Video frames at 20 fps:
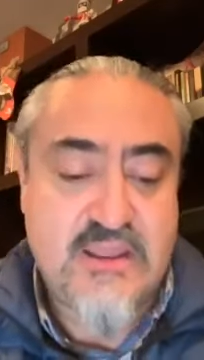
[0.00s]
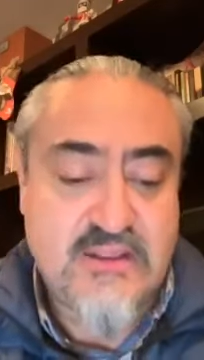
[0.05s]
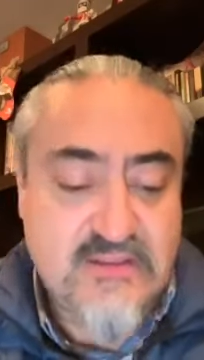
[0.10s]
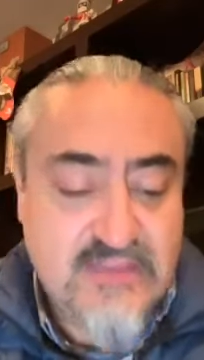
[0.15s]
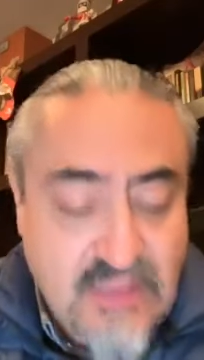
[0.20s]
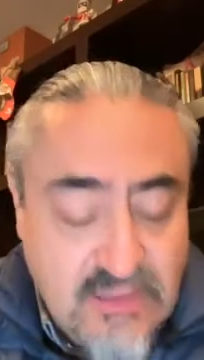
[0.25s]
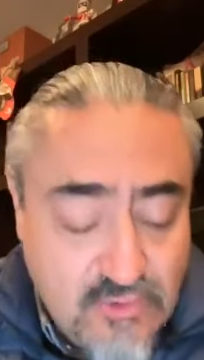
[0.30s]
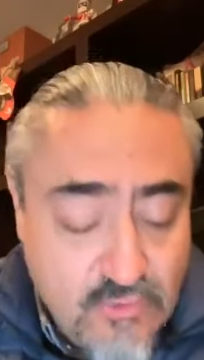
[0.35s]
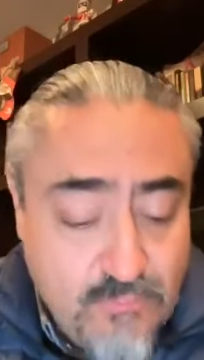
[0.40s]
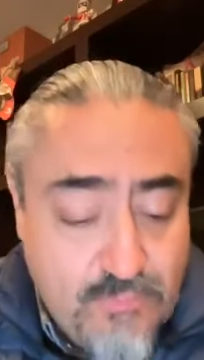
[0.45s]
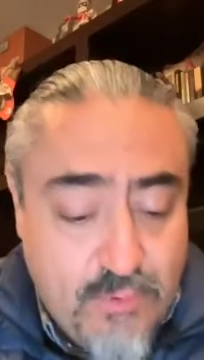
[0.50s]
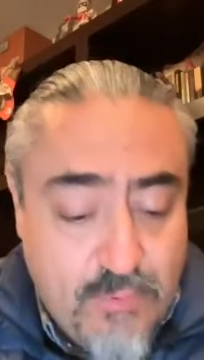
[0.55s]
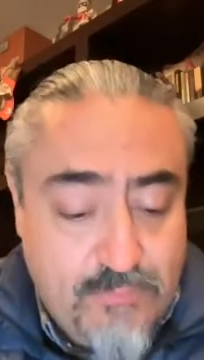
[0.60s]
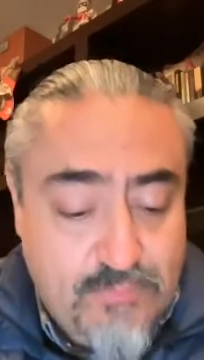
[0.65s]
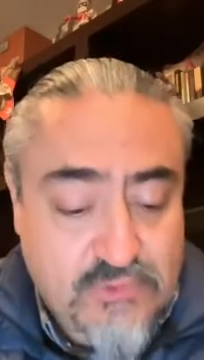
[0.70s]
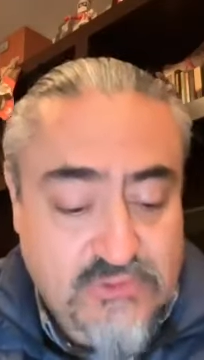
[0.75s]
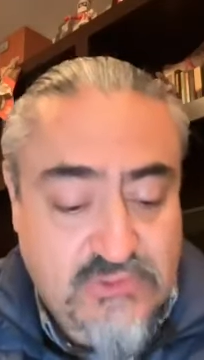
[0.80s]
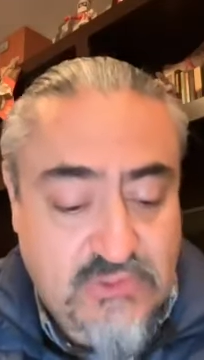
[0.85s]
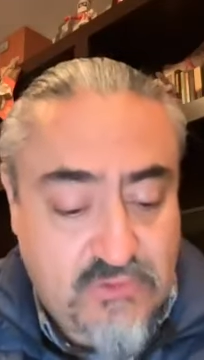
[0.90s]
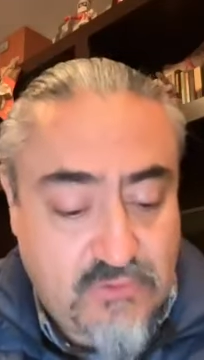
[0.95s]
tiene un
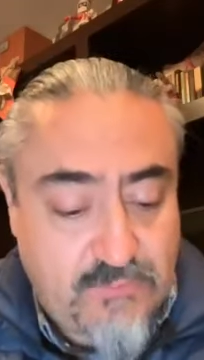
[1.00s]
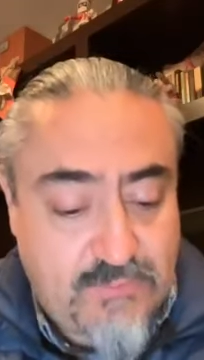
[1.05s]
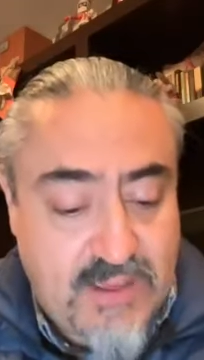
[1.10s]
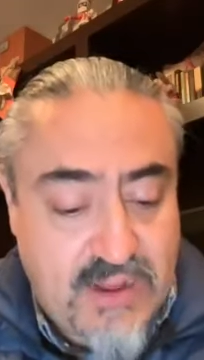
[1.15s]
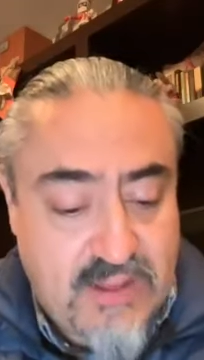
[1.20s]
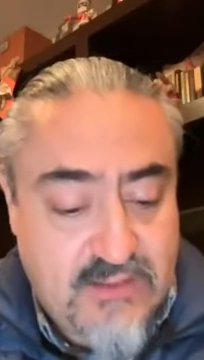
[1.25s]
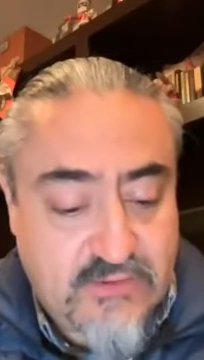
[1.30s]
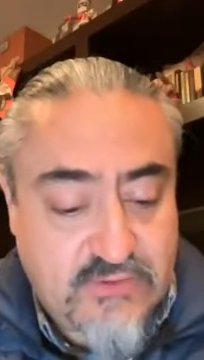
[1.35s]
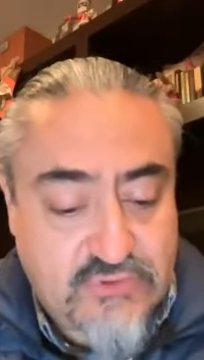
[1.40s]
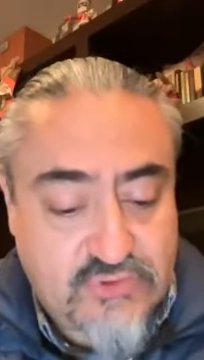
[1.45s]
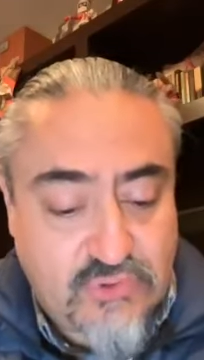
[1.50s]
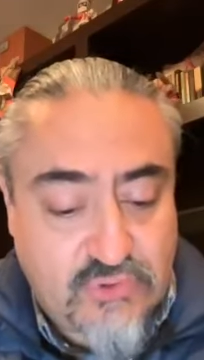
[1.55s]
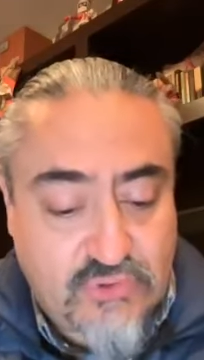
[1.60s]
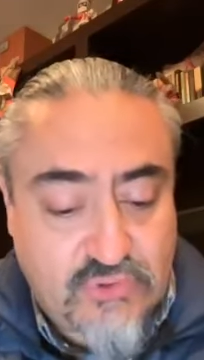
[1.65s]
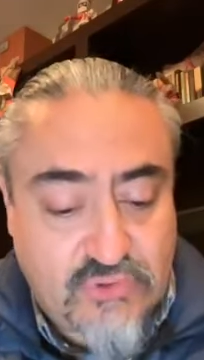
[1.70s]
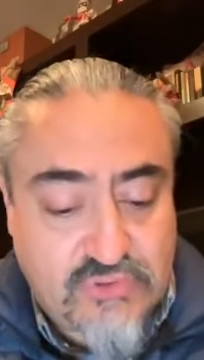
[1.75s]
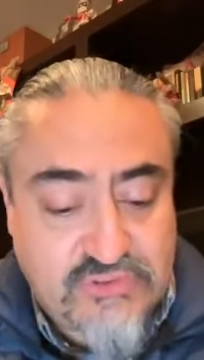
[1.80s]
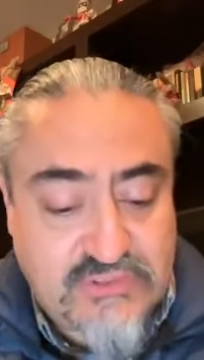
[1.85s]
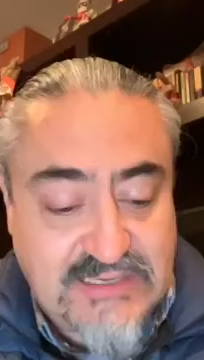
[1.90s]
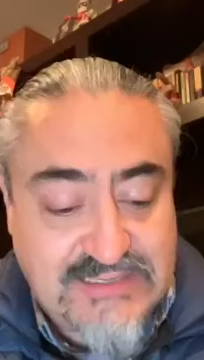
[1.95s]
propósito para
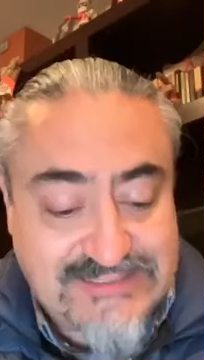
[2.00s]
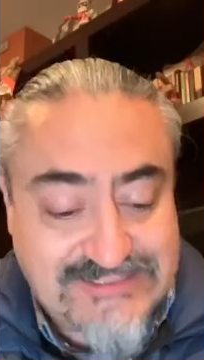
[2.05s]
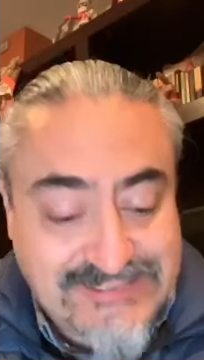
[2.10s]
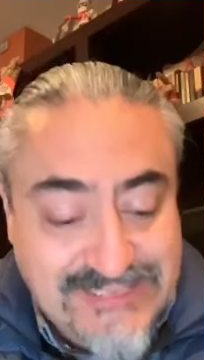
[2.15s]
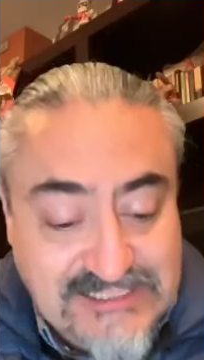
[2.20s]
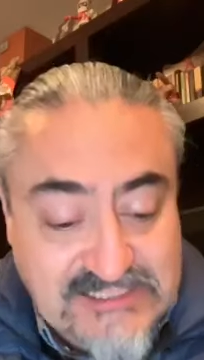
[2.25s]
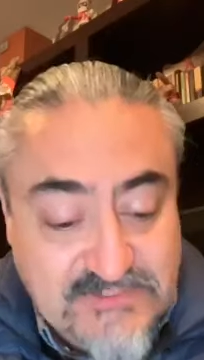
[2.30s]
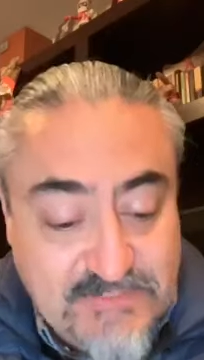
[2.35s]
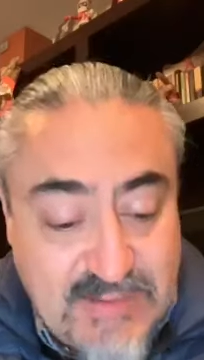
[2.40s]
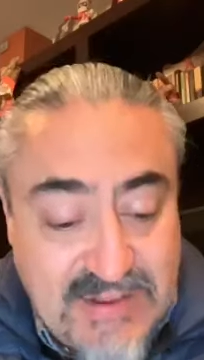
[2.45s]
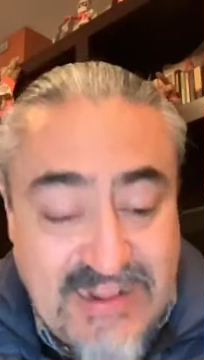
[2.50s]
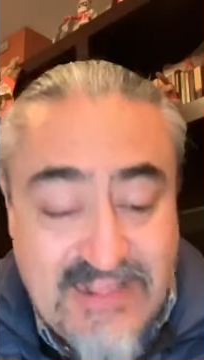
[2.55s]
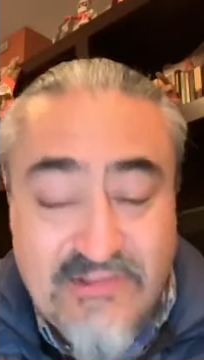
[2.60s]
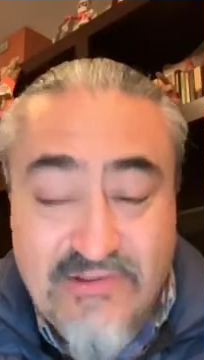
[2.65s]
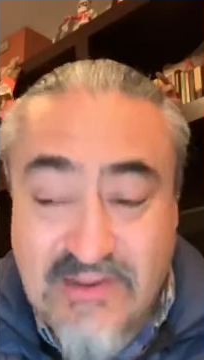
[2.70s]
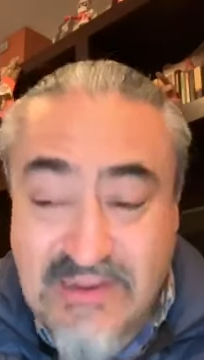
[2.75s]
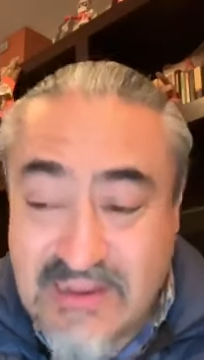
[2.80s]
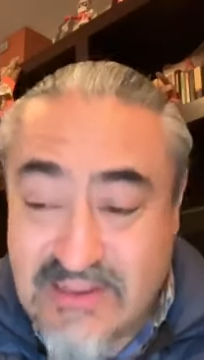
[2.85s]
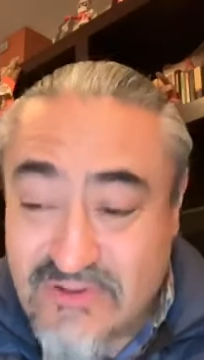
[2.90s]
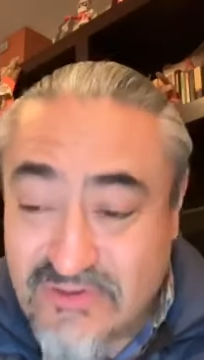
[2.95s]
nosotros y está esperando
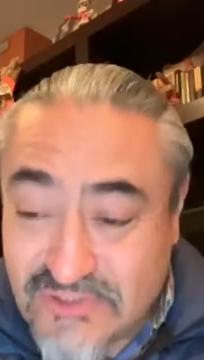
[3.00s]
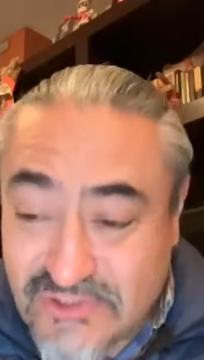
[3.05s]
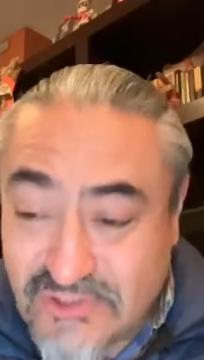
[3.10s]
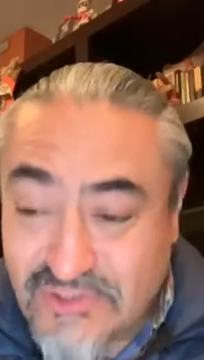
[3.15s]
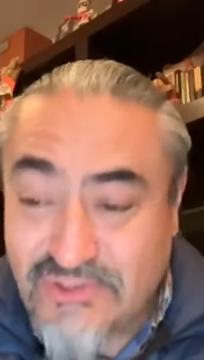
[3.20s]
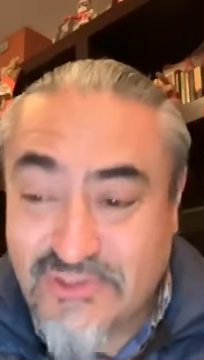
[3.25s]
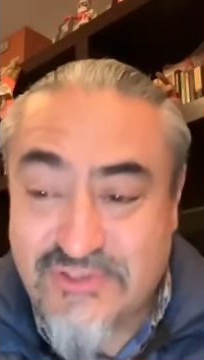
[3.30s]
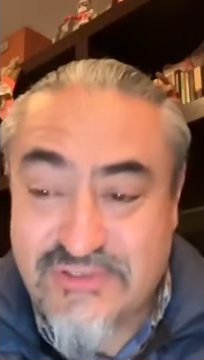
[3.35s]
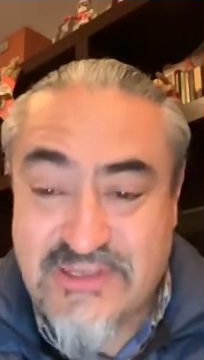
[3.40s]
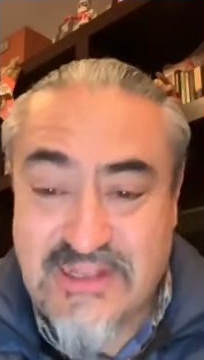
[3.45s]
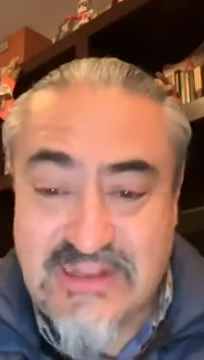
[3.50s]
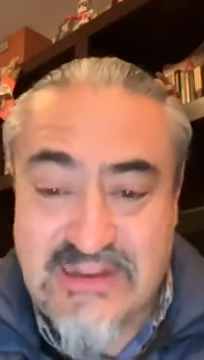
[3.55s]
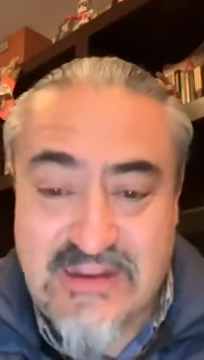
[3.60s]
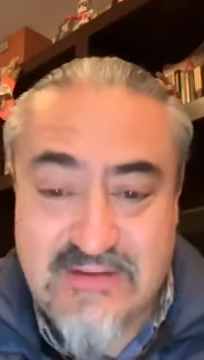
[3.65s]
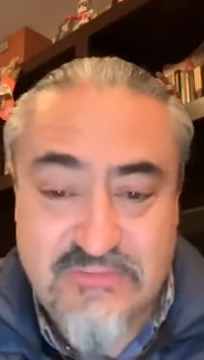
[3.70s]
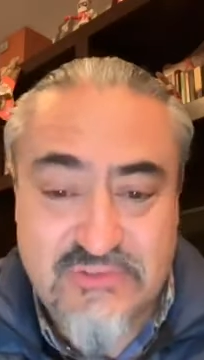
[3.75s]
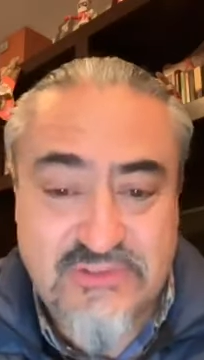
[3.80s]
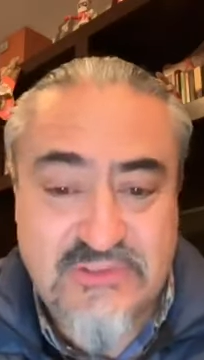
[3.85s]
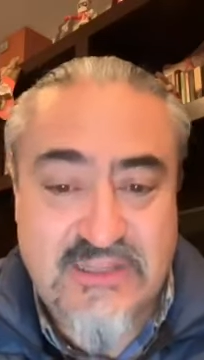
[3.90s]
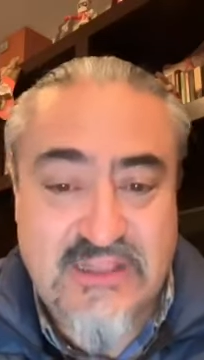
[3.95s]
a que nosotros
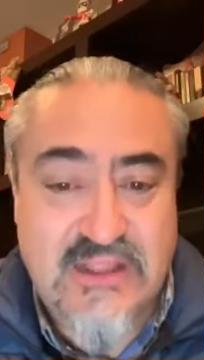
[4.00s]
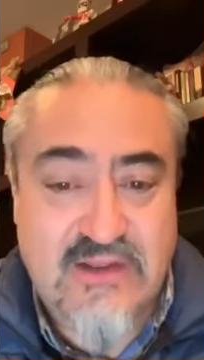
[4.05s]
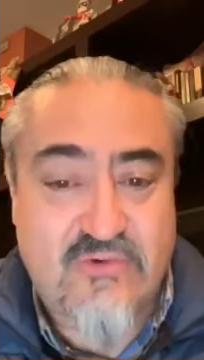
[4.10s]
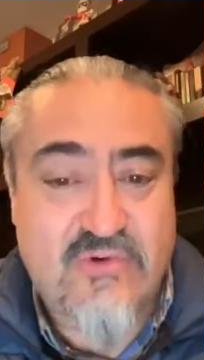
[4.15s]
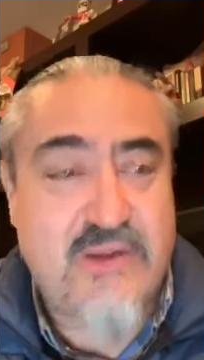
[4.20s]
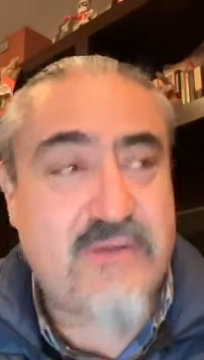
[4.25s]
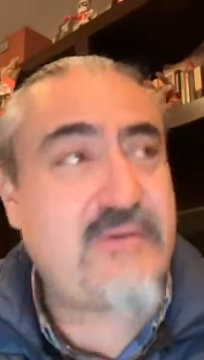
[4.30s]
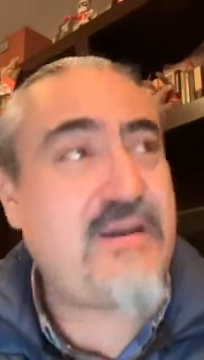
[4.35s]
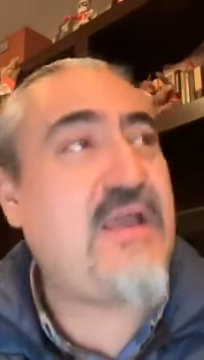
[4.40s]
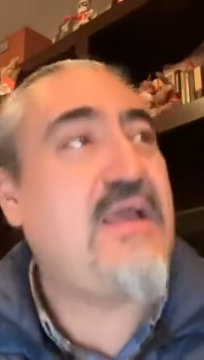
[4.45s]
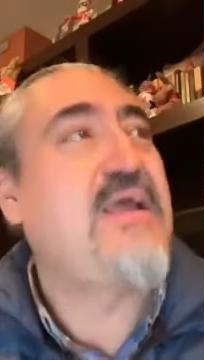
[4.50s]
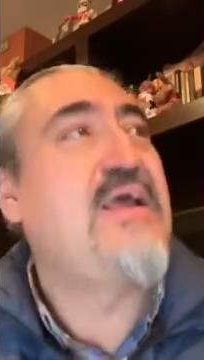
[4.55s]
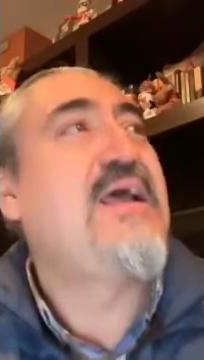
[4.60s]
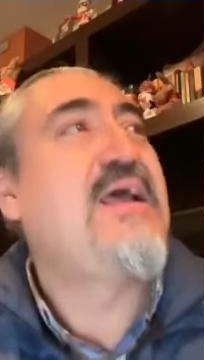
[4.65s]
salgamos de la cueva,